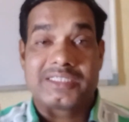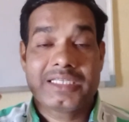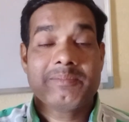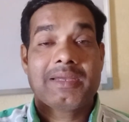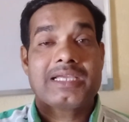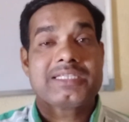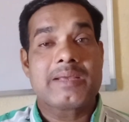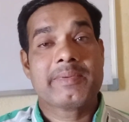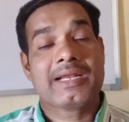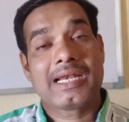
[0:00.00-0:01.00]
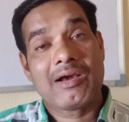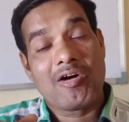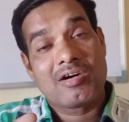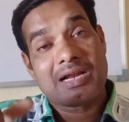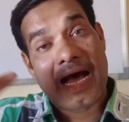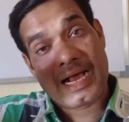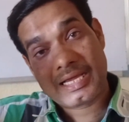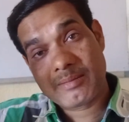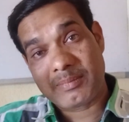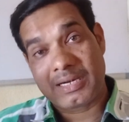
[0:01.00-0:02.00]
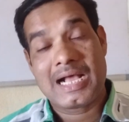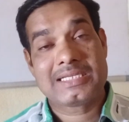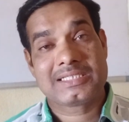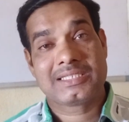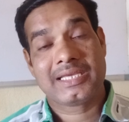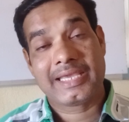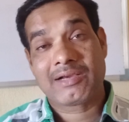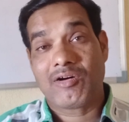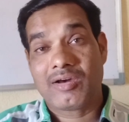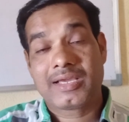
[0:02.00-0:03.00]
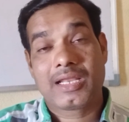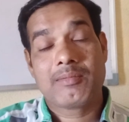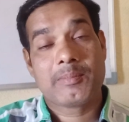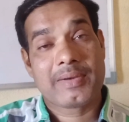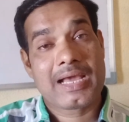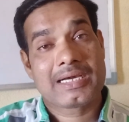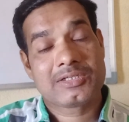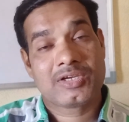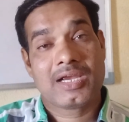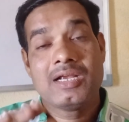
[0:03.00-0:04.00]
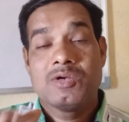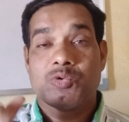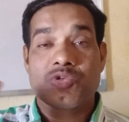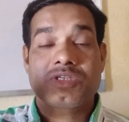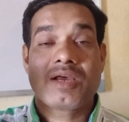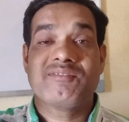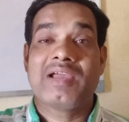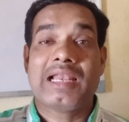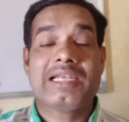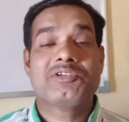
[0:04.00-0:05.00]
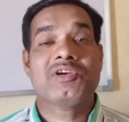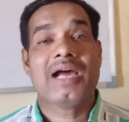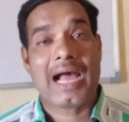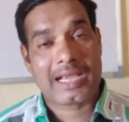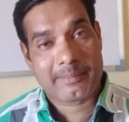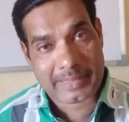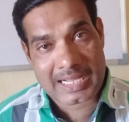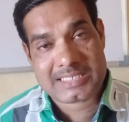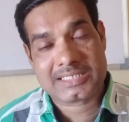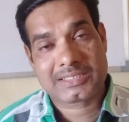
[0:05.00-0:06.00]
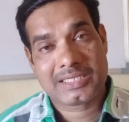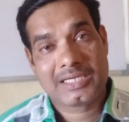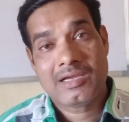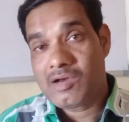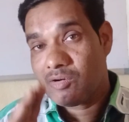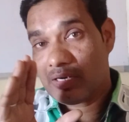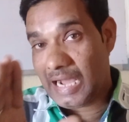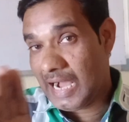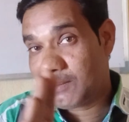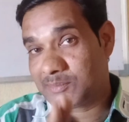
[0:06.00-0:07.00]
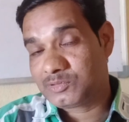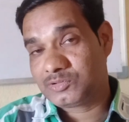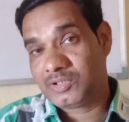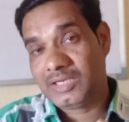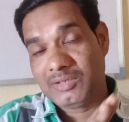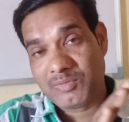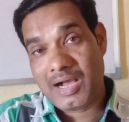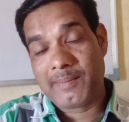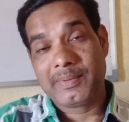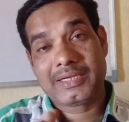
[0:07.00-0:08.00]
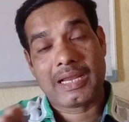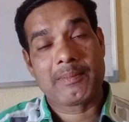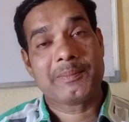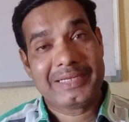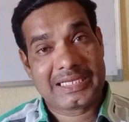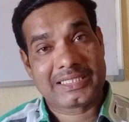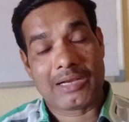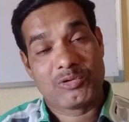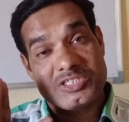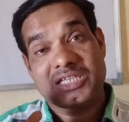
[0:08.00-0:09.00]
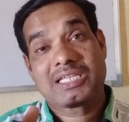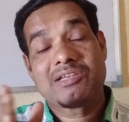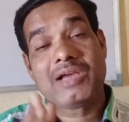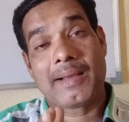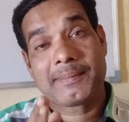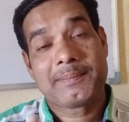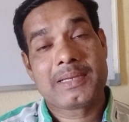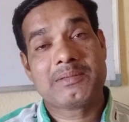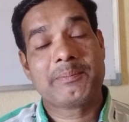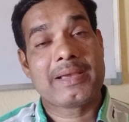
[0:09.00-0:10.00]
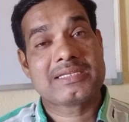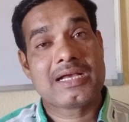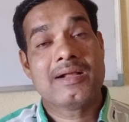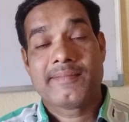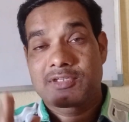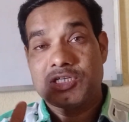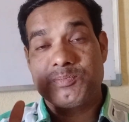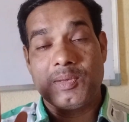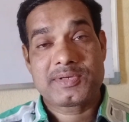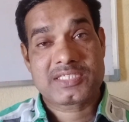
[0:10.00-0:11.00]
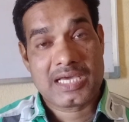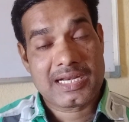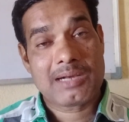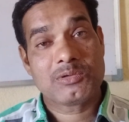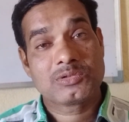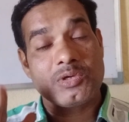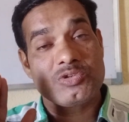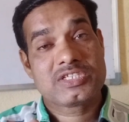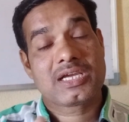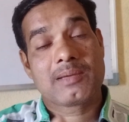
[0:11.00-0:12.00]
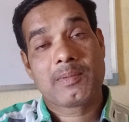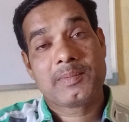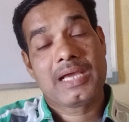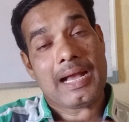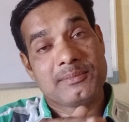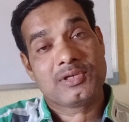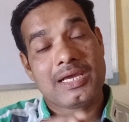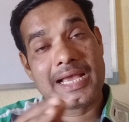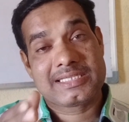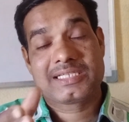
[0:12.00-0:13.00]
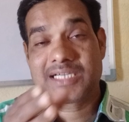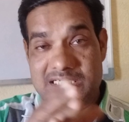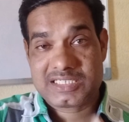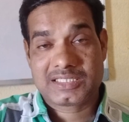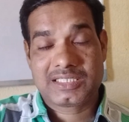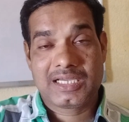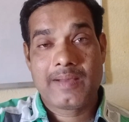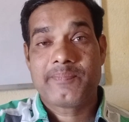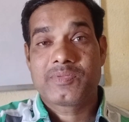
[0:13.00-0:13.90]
तीन महीने चार महीने के लिए और आगे बढ़ा सकते हैं एक और एग्रीमेंट बनाकर जो है उसका वैलिड जो है आगे बढ़ा सकते हैं और आपको जो है वहाँ पर टाइमिंग मिल जाता है हो सकता है जो आपके पास भी पैसा की व्यवस्था ना हो तो उस जगह पर भी आप जो है ऐसे कर सकते हैं